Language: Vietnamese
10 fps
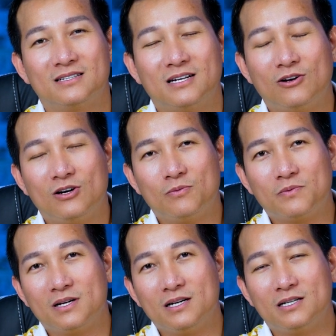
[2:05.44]
nên đôi lúc
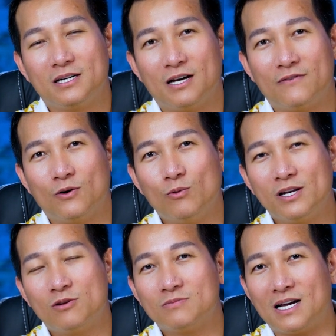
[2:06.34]
những người ờ, phụ
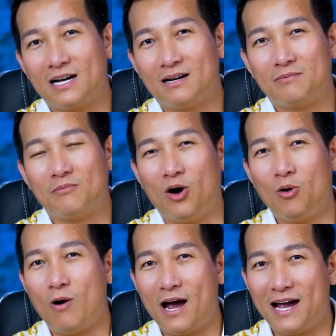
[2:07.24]
huynh chúng ta
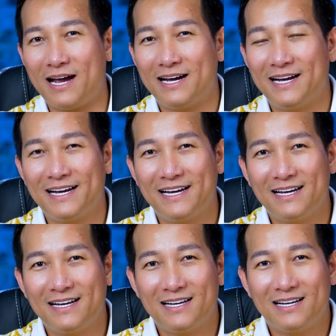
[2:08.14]
bỏ qua
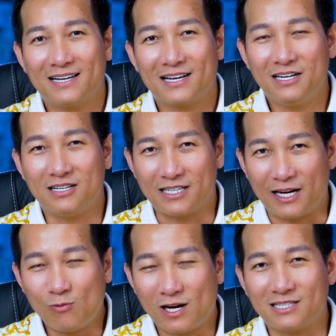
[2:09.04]
cái nền
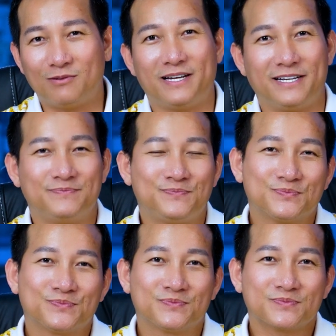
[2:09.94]
tảng quan trọng này
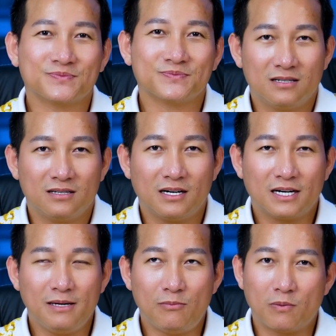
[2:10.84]

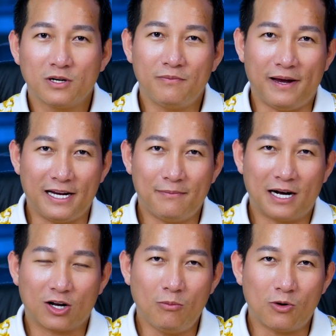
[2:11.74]
nên khi một người mẹ
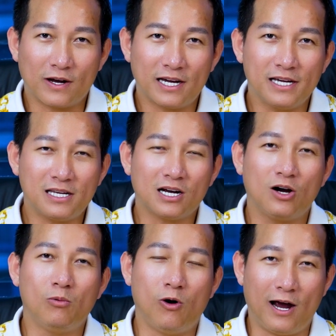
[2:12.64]
mà có một cái khí chất
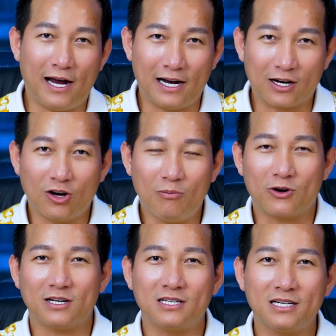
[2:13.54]
ôn hòa có
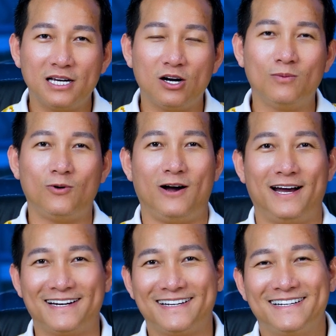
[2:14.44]
một cái tính khí ôn
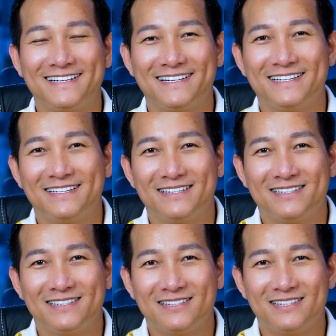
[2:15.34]
hòa
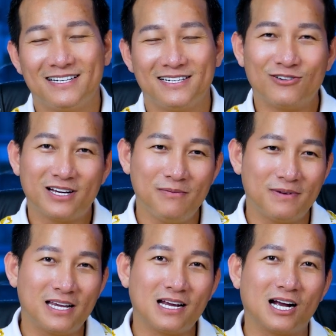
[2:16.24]
thì đôi khi
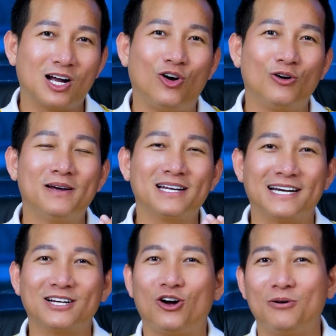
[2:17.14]
mình chỉ cần ngồi bên
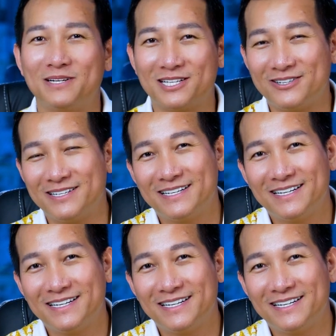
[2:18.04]
cạnh con mình thôi